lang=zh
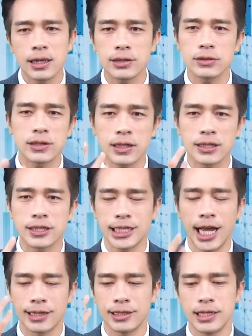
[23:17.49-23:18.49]
它就是个
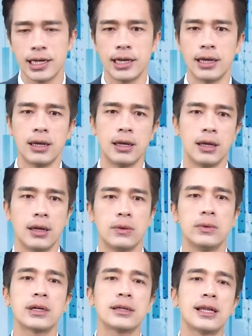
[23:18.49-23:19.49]
产业。
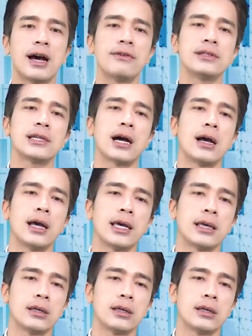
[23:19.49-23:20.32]
我也跟大家分享，哎，